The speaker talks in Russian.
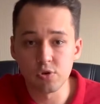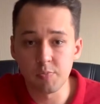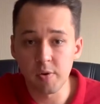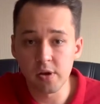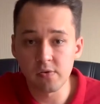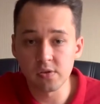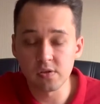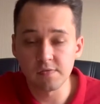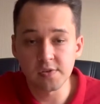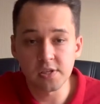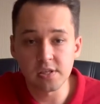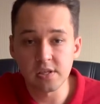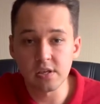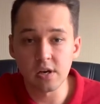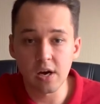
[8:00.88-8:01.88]
уже появится в
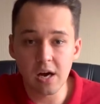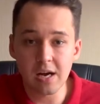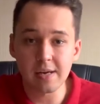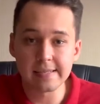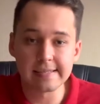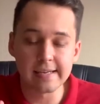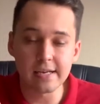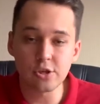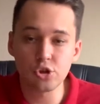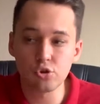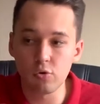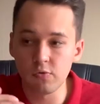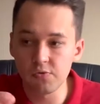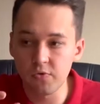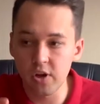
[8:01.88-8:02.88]
сети, а знать,
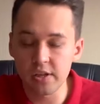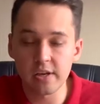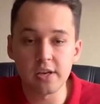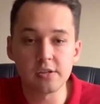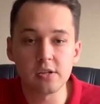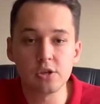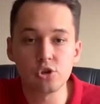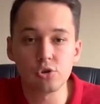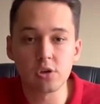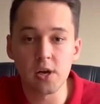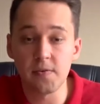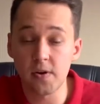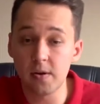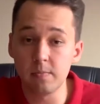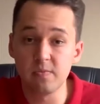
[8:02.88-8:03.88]
что вот в конкретное
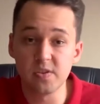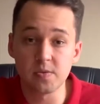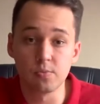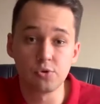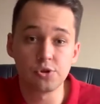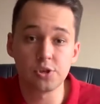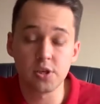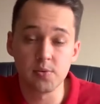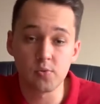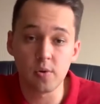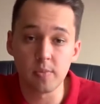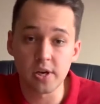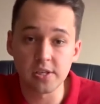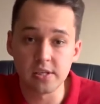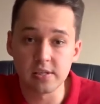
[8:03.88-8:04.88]
четкое время вы сможете к нему
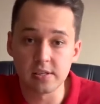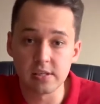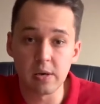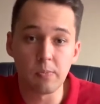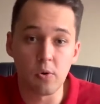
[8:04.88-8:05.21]
обратиться за